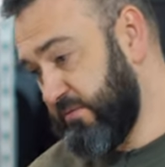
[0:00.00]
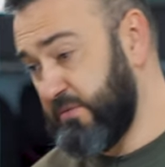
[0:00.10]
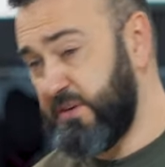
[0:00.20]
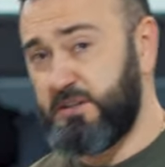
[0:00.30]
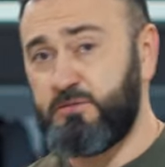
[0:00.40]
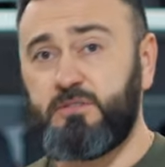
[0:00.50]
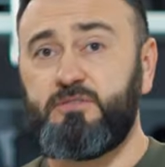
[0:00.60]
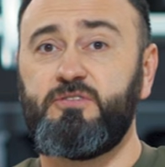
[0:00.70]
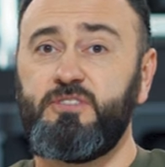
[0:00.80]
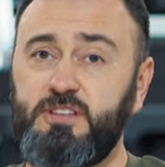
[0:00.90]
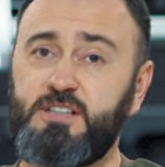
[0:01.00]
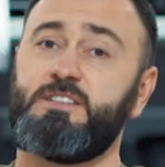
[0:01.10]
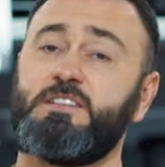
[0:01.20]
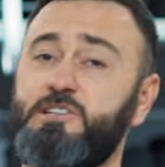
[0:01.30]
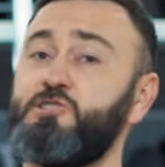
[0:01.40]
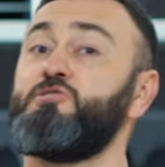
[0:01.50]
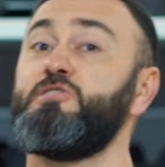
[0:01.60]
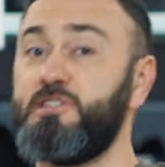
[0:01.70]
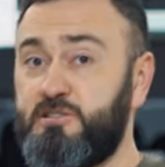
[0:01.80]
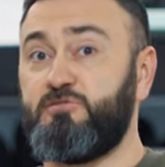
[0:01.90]
Бывает кто-то в 12 еще
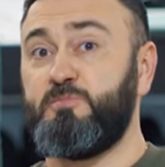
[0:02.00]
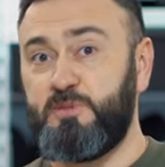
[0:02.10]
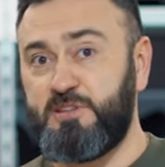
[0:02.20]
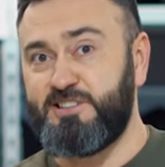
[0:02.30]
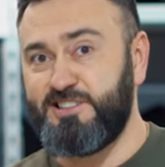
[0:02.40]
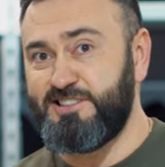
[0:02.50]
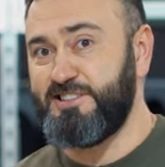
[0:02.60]
не 150